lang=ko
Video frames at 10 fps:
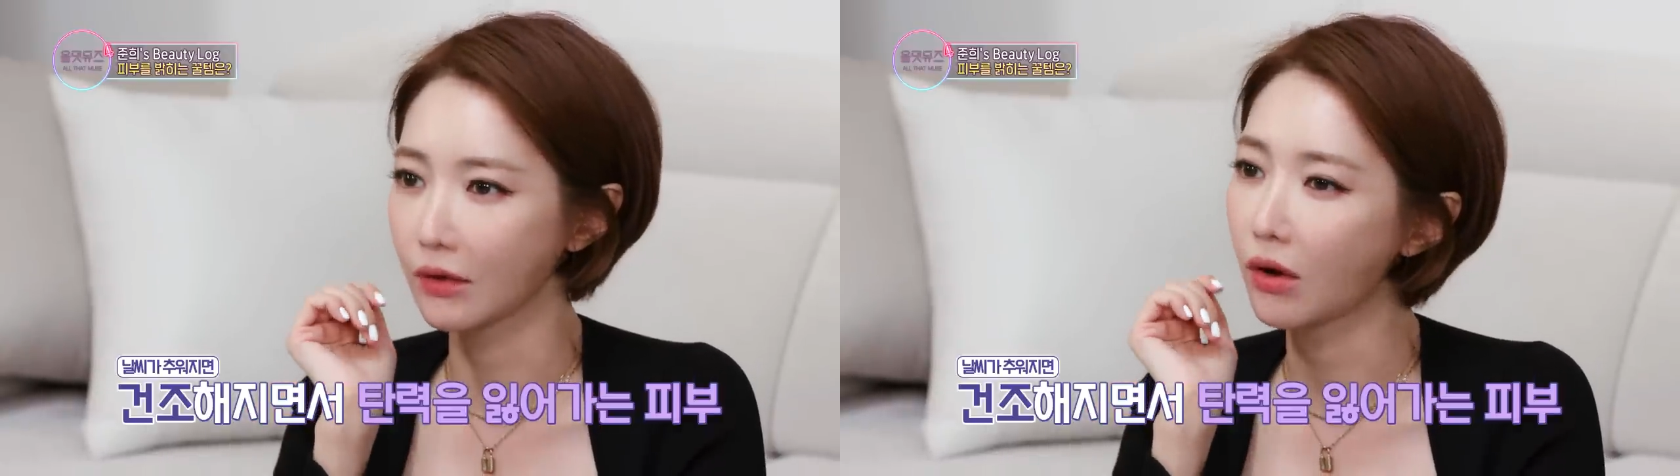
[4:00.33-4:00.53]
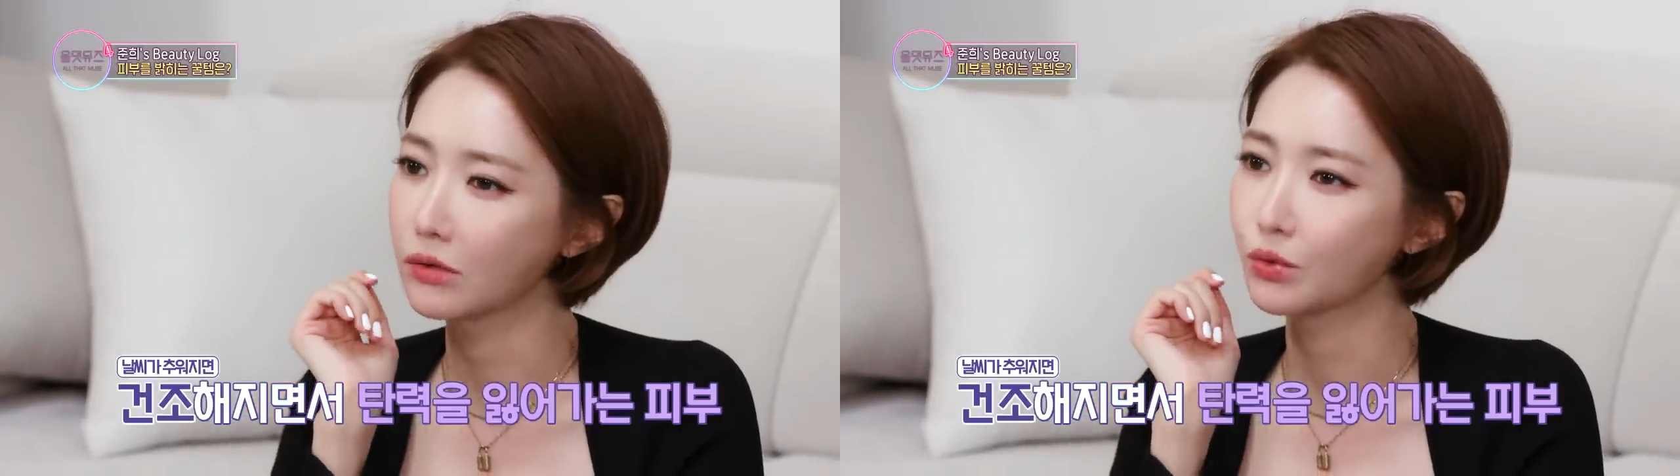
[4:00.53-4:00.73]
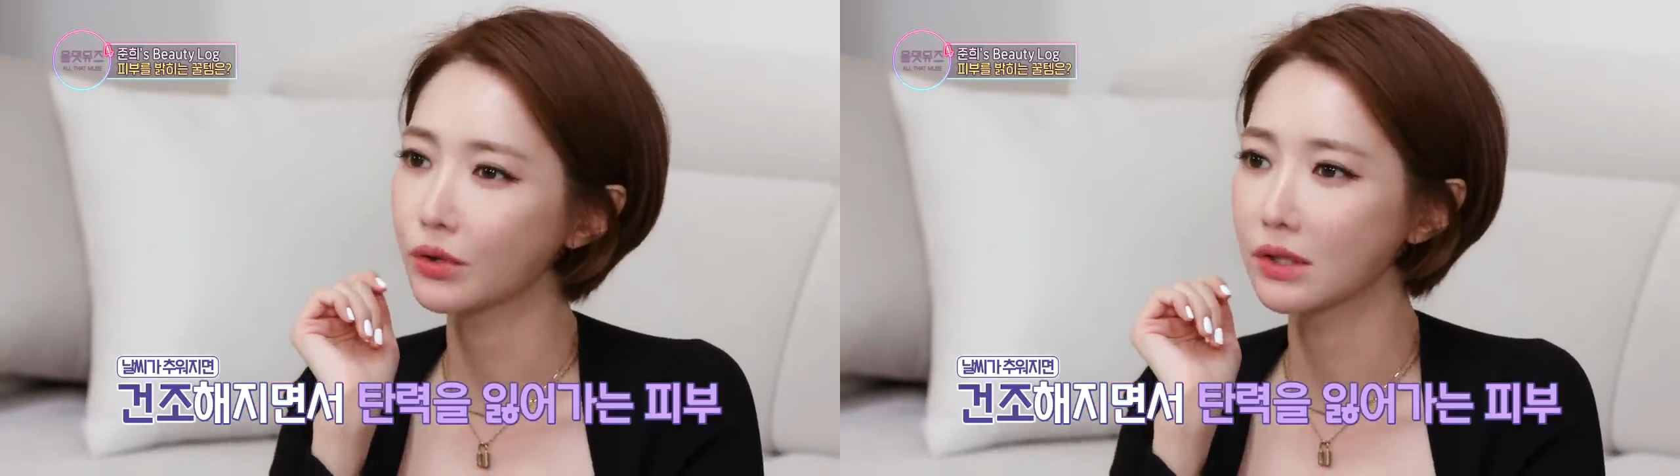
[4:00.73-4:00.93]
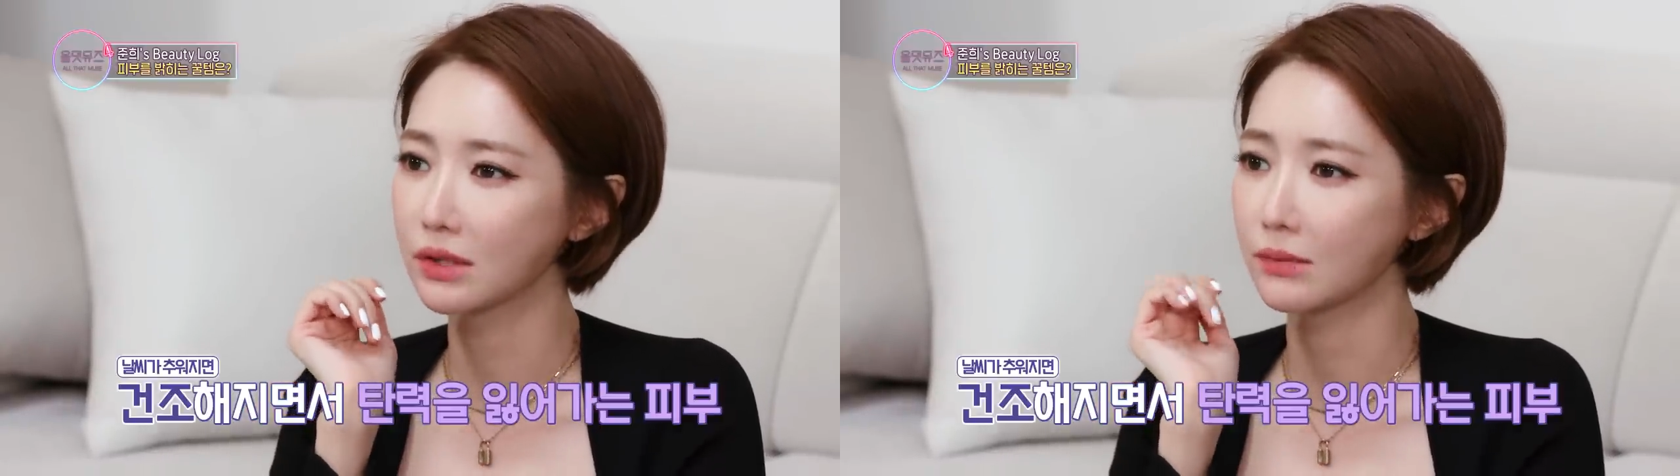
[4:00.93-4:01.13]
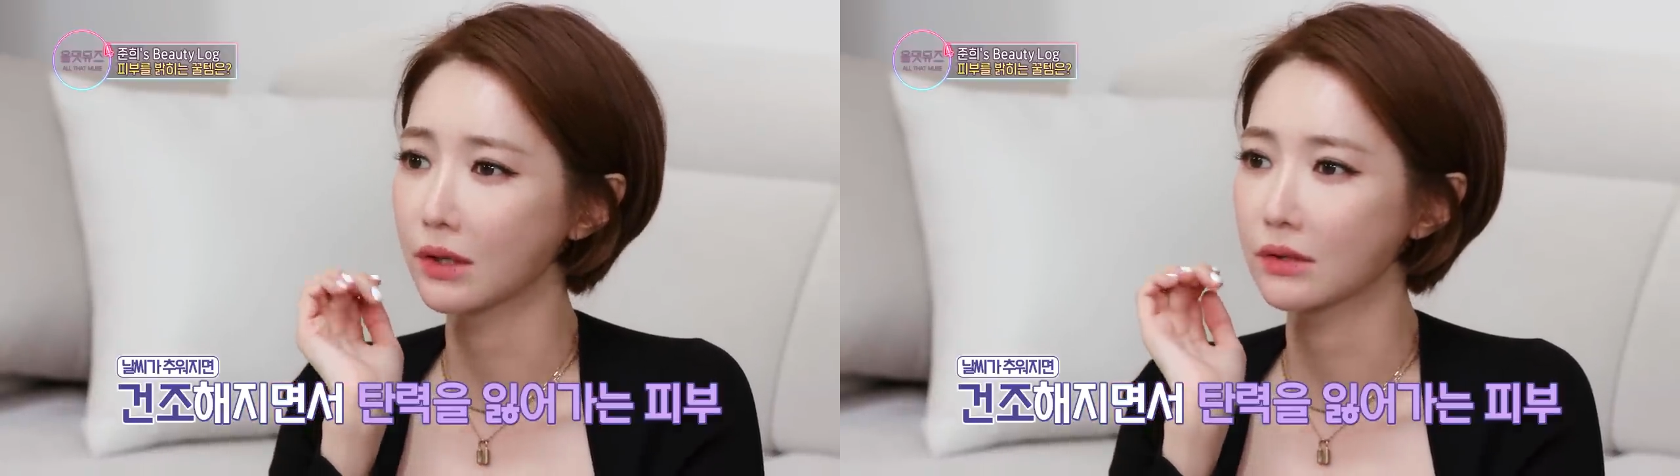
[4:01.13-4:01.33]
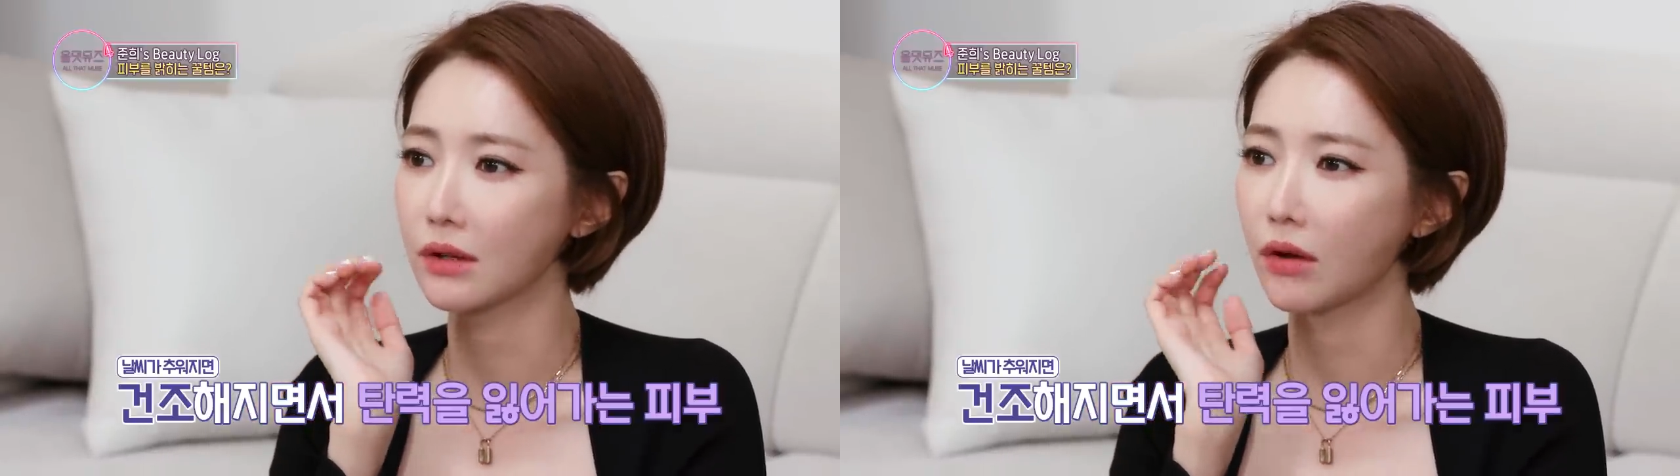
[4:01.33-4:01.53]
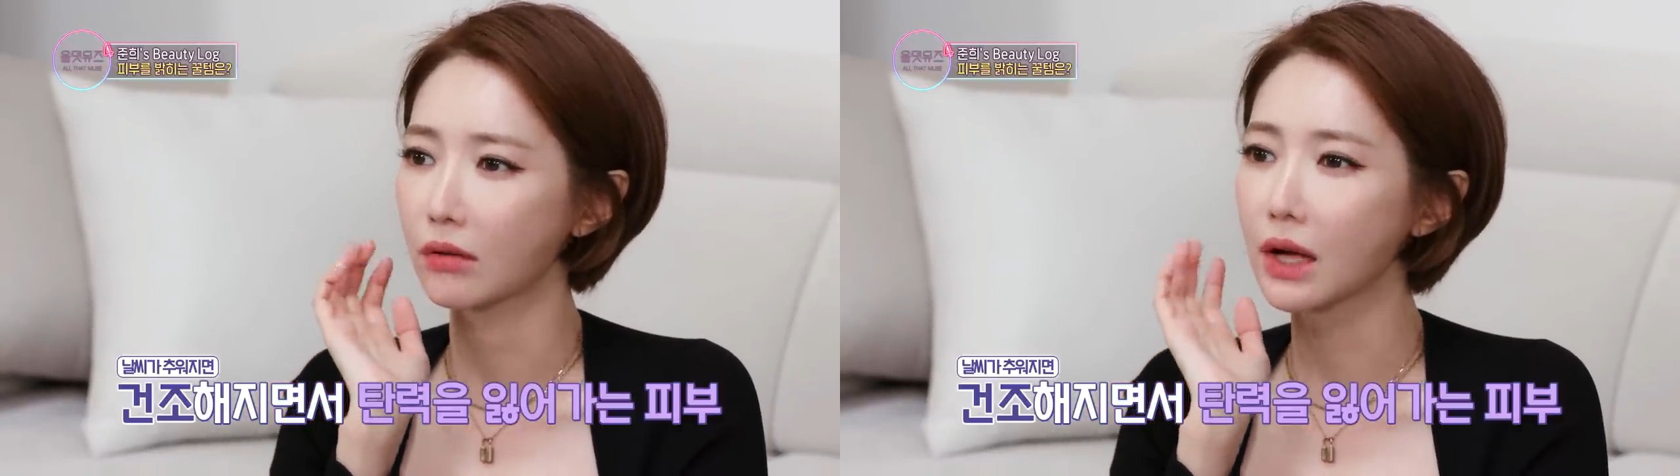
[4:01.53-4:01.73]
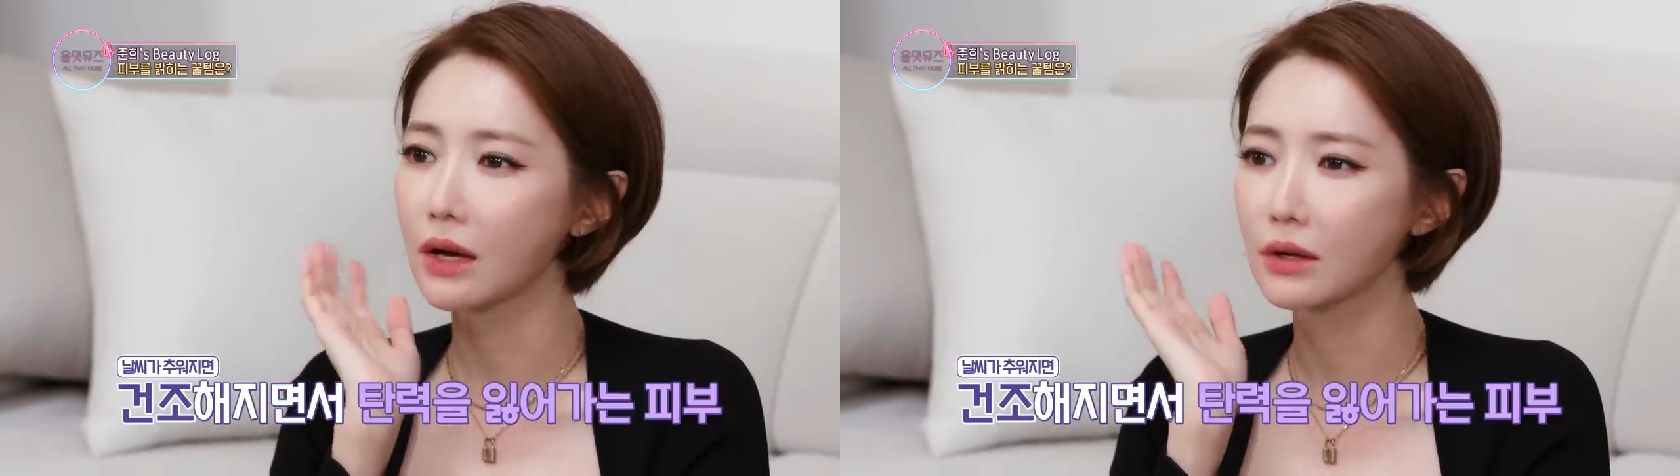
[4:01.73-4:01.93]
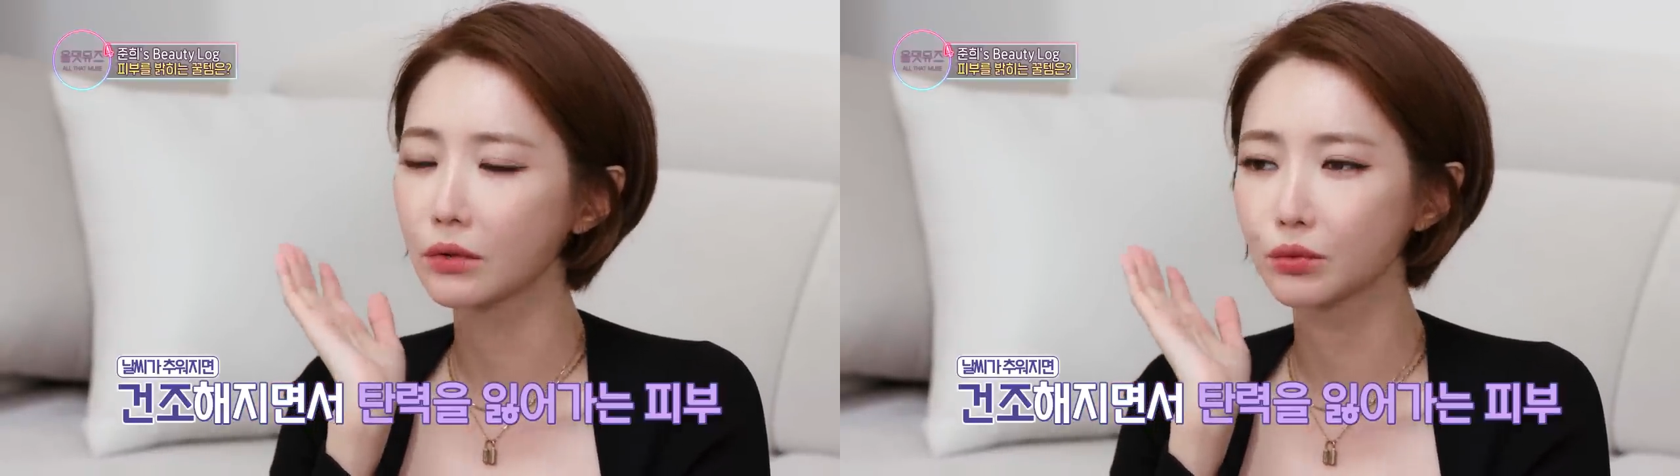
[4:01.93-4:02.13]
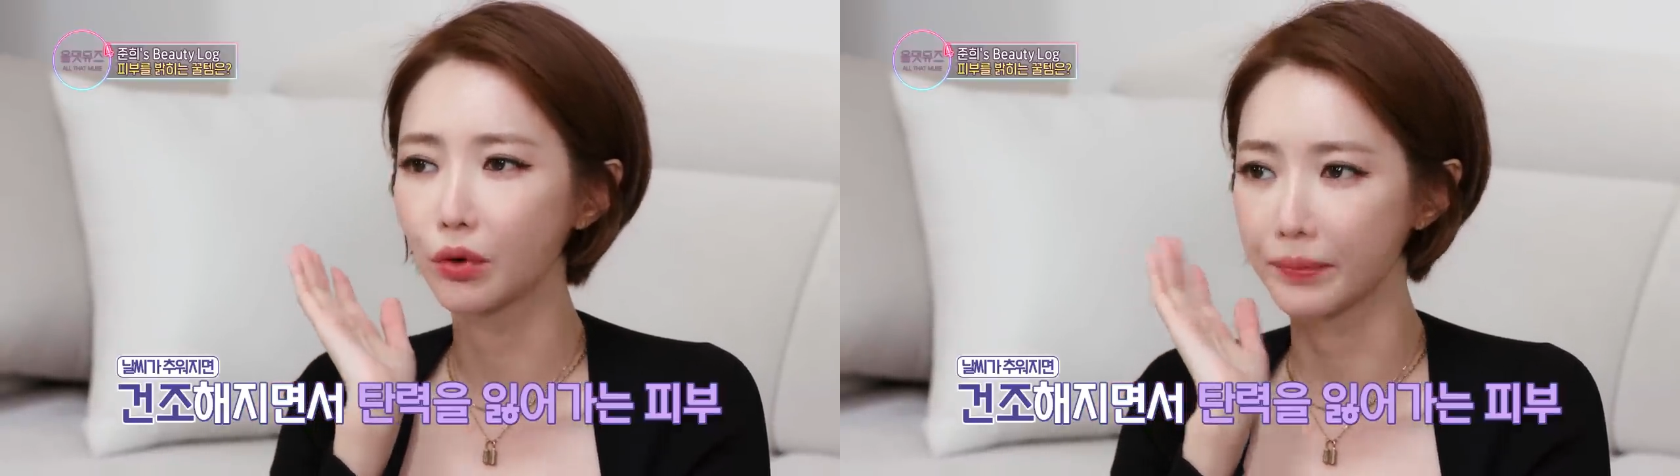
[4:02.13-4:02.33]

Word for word: 건조해지면서 탄력도